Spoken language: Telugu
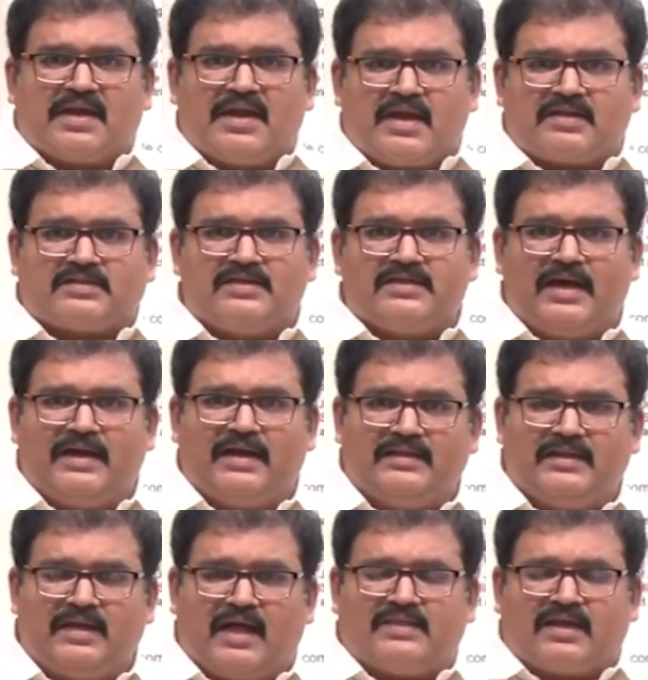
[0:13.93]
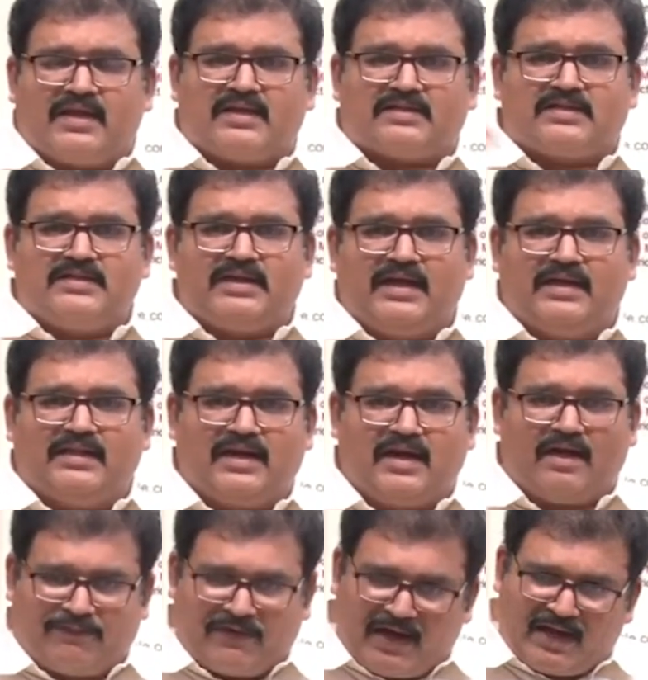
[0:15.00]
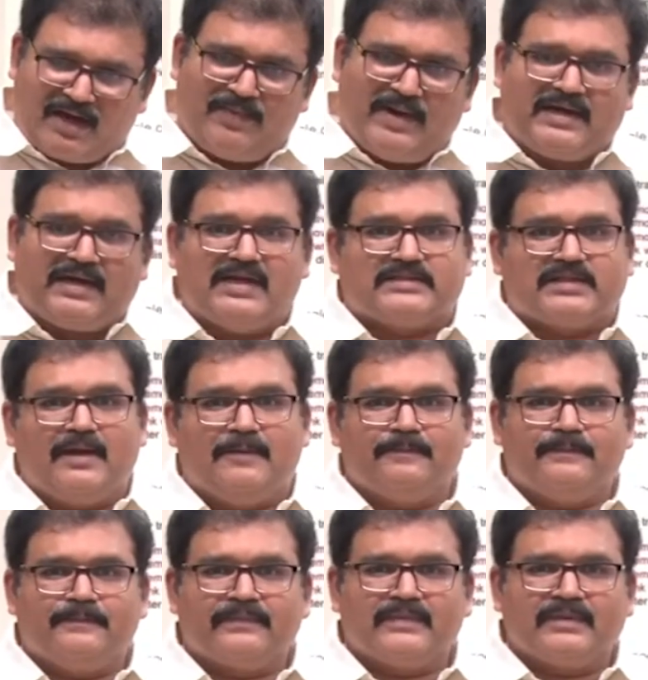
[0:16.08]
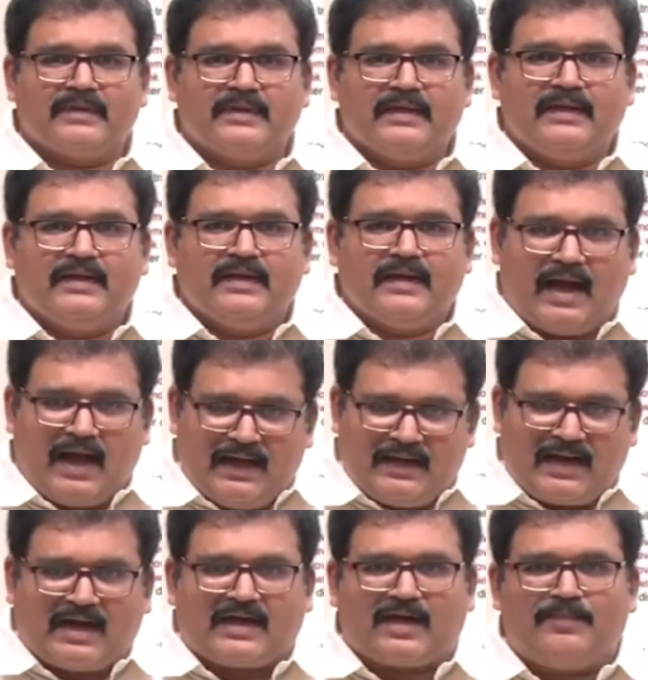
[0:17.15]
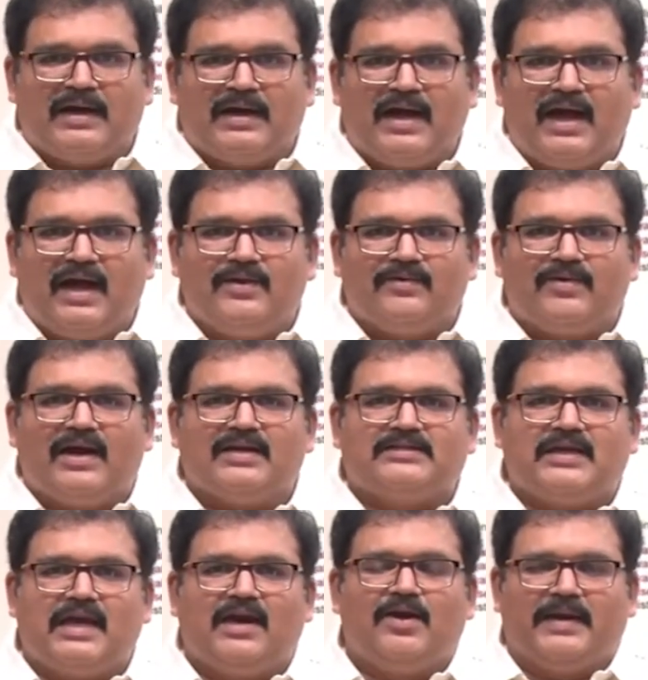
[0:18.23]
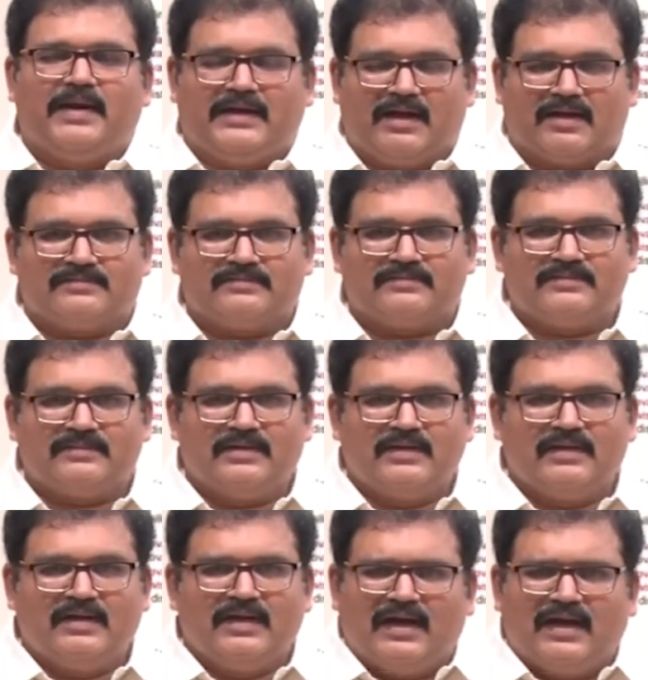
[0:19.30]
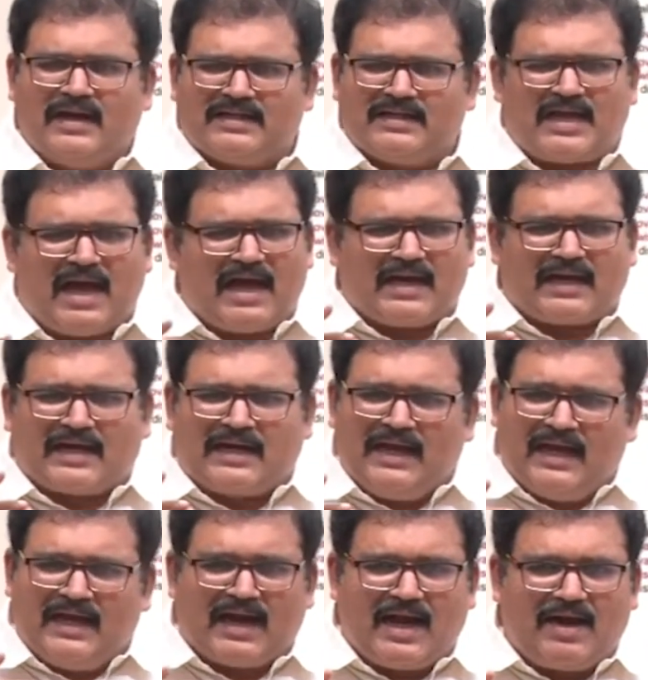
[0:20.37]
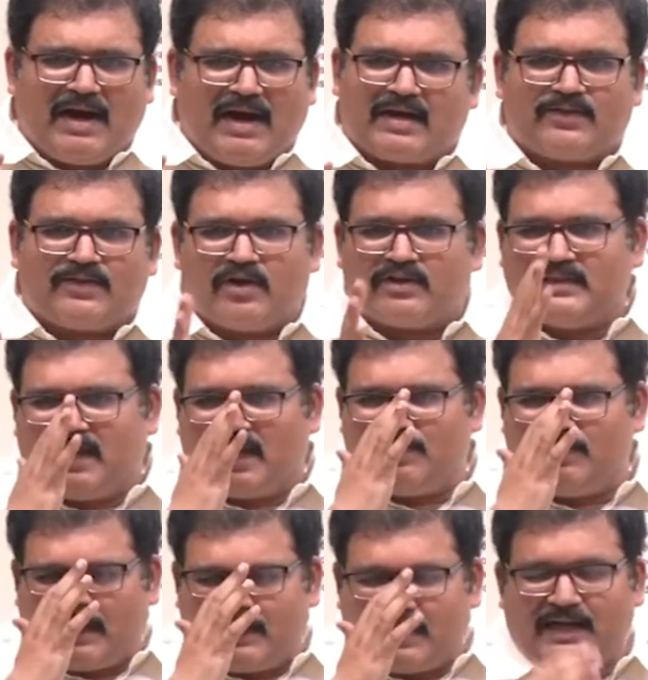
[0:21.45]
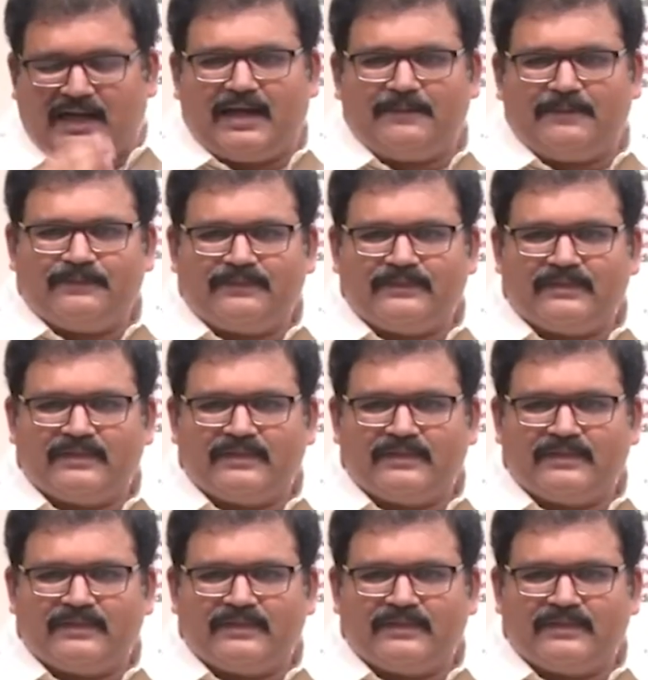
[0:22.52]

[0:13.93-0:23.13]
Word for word: ఇంత నష్టం జరిగింది అంత నష్టం జరిగిందని ఎఫ్ఐఆర్లు పెట్టేసి ఆయన్ని అక్రమంగా ఇవాళ జైల్లో పెట్టారు అంటే చాలా క్లియర్గా ఇవాళ అర్థమవుతుంది కదా మీ అందరికీ